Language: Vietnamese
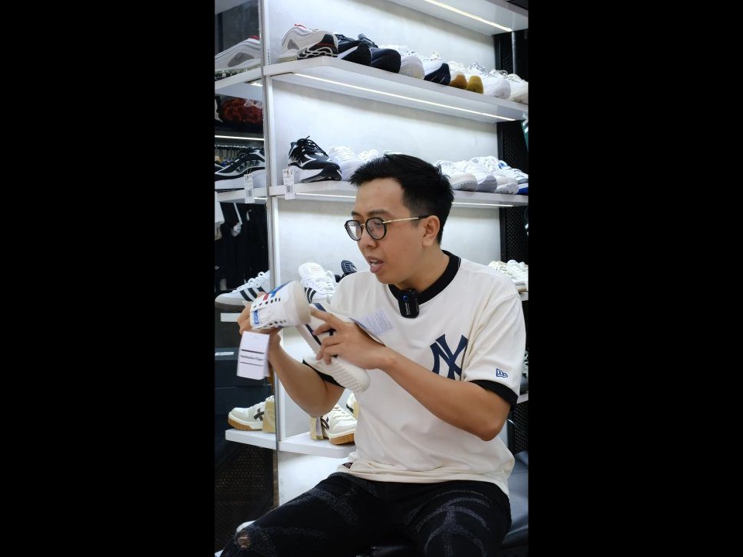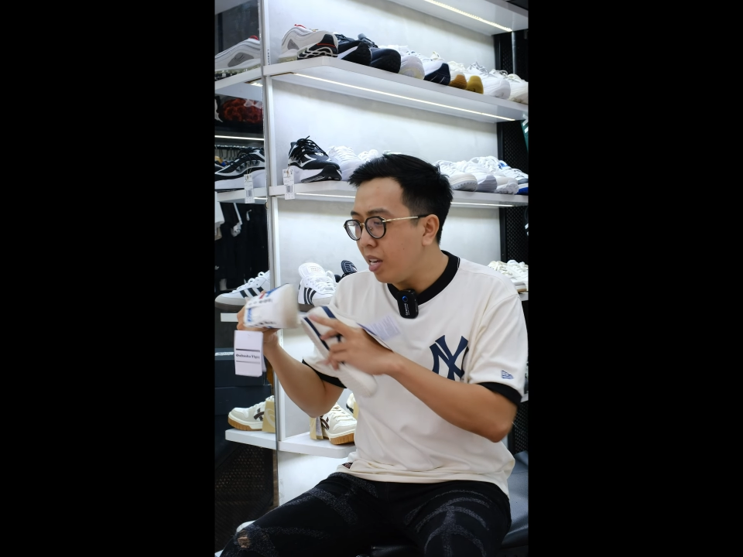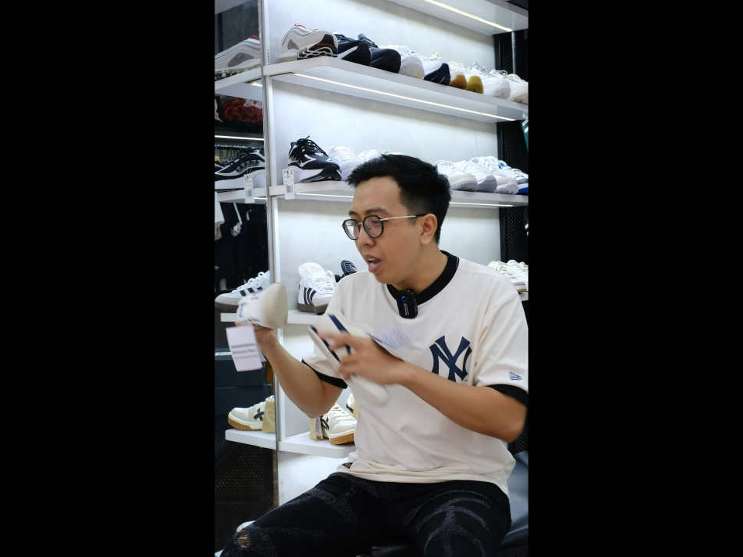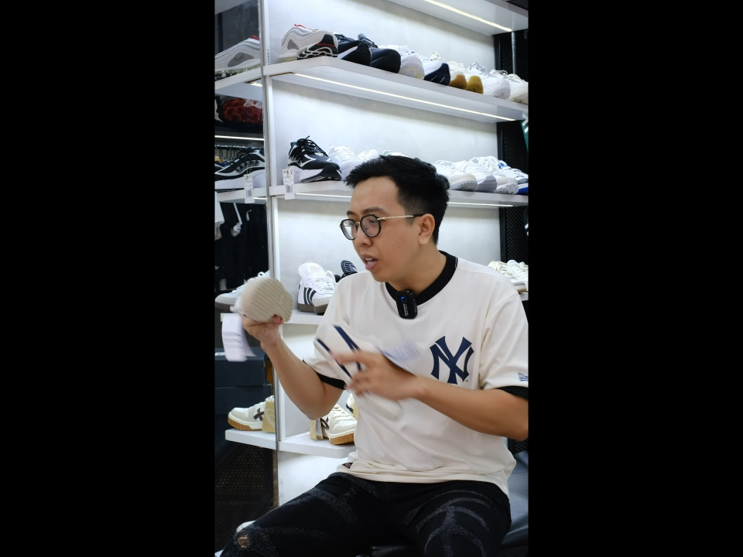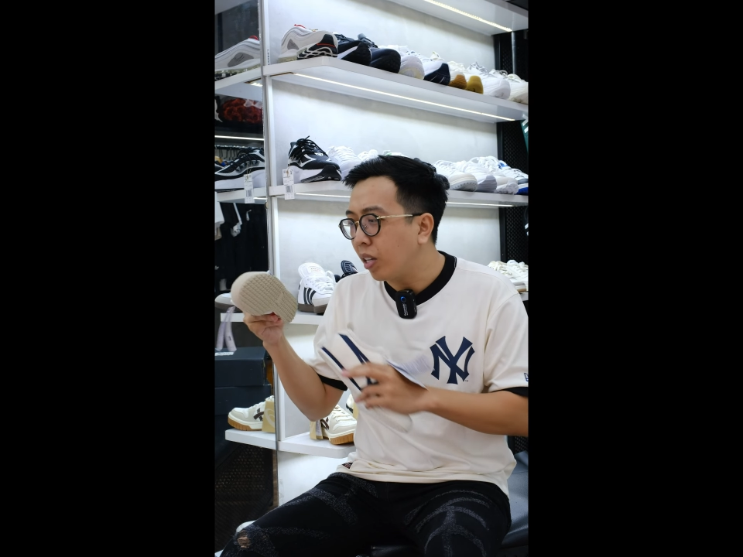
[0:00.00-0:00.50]

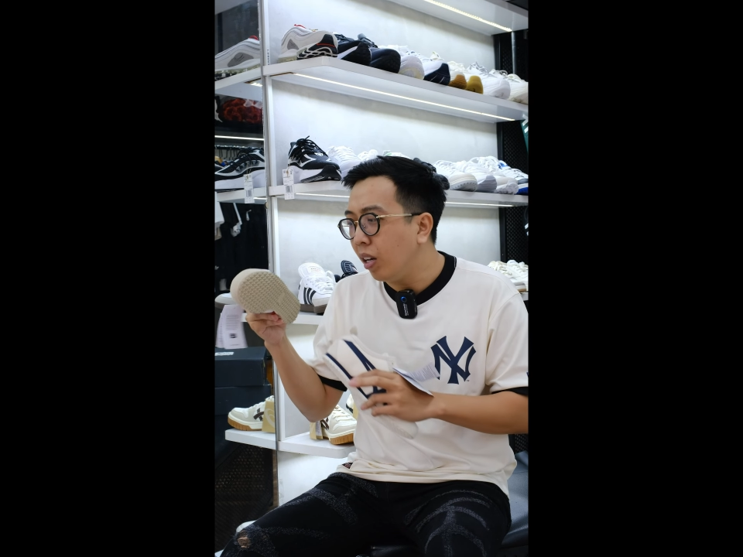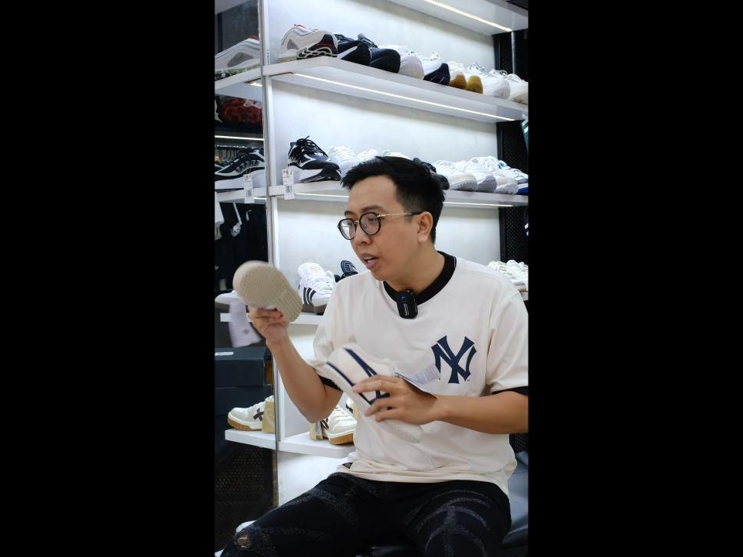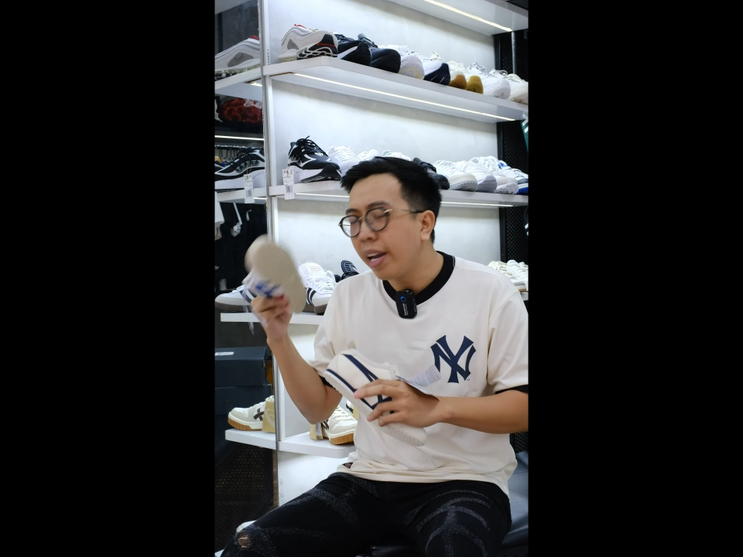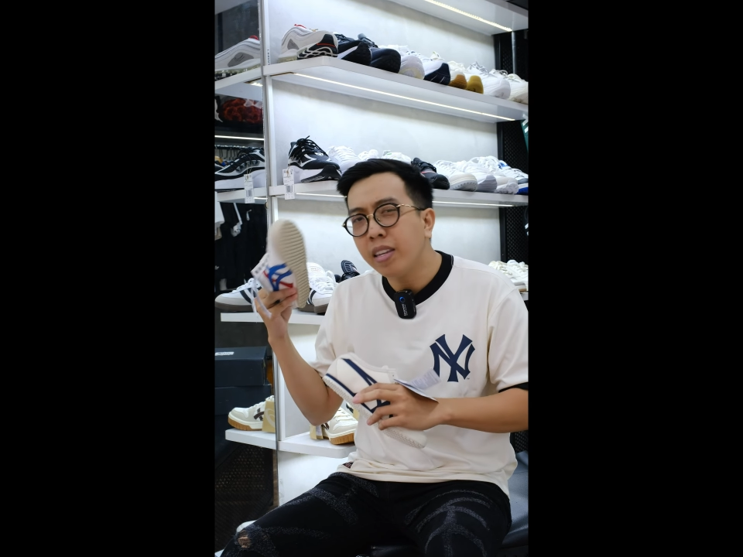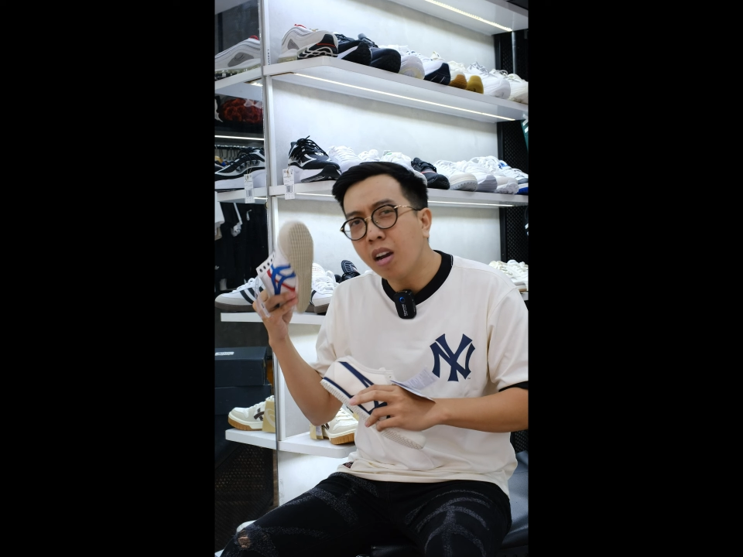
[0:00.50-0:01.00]
thì thật sự là
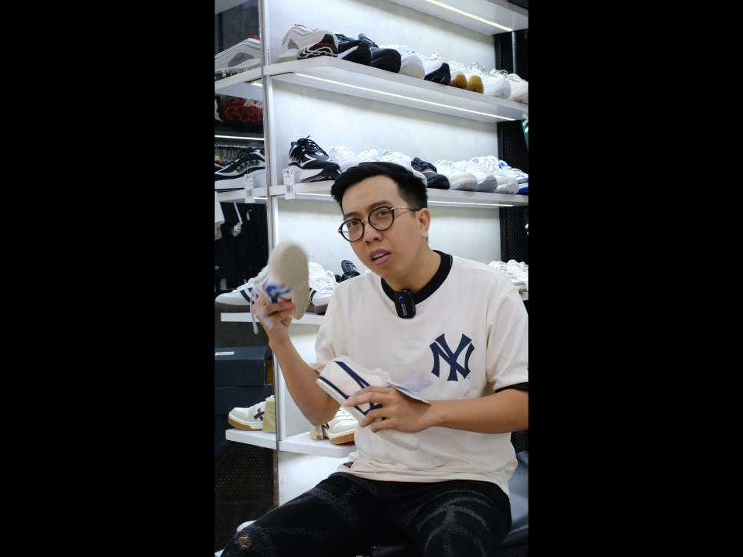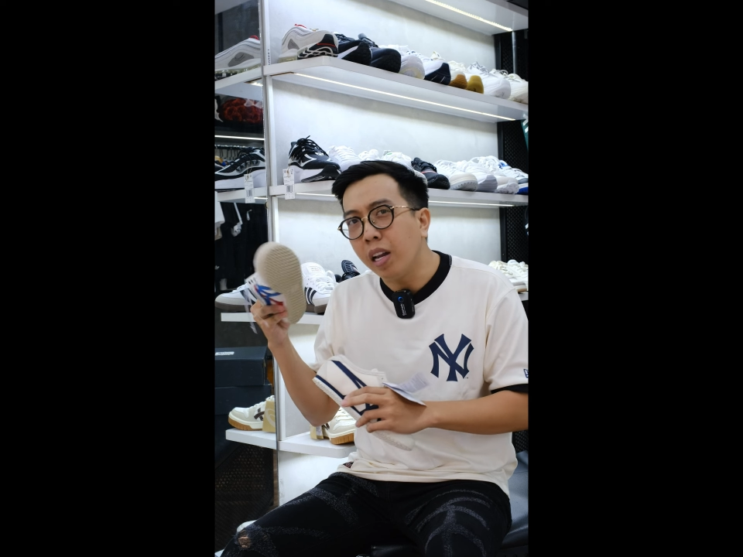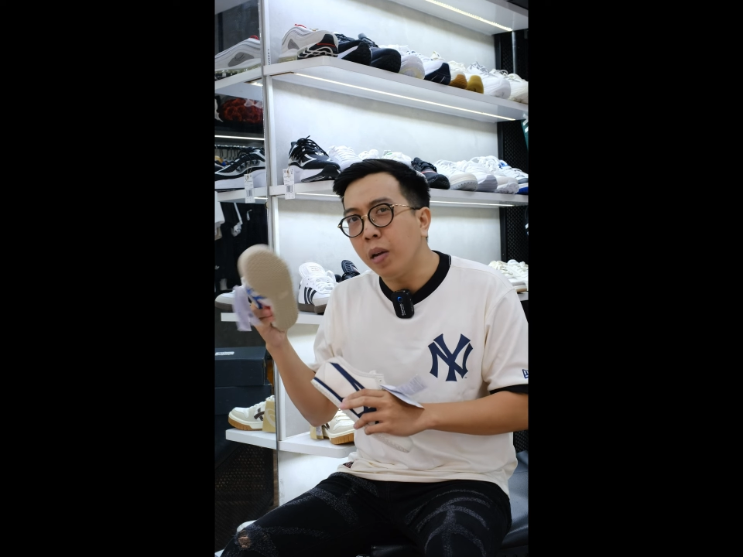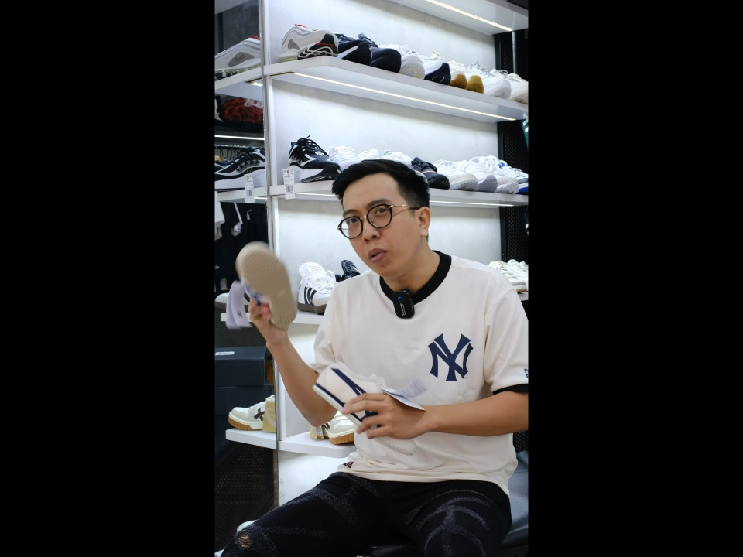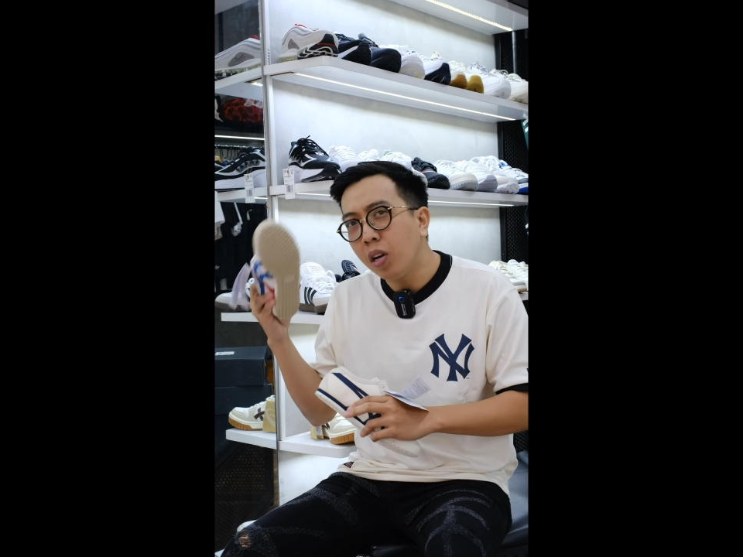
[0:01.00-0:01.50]
cái chất
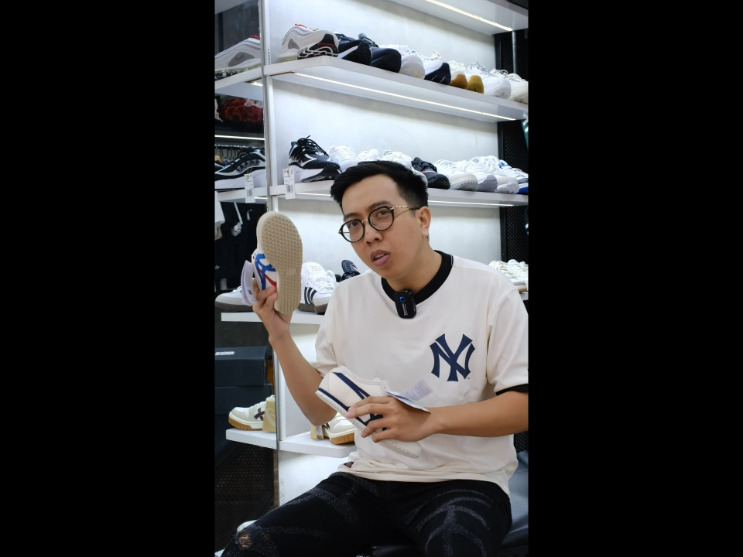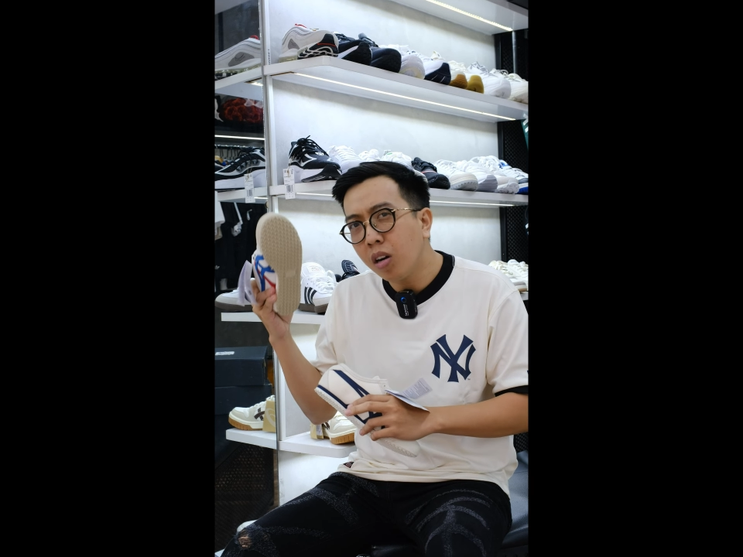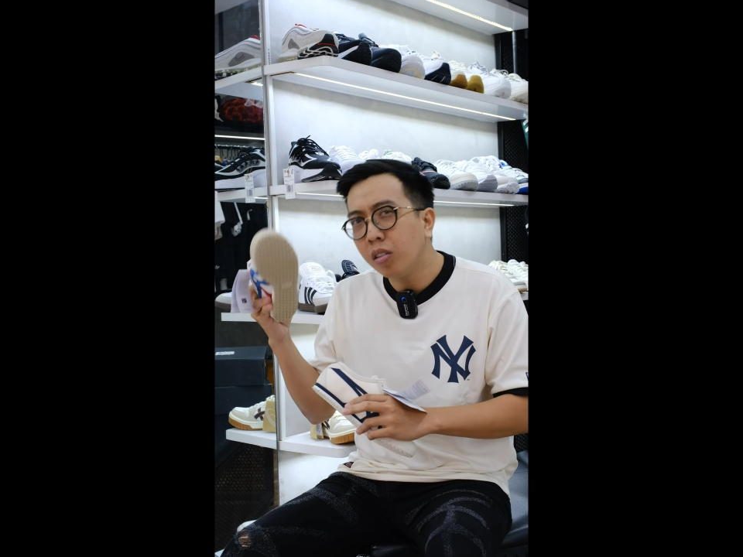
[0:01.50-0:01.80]
liệu nó rất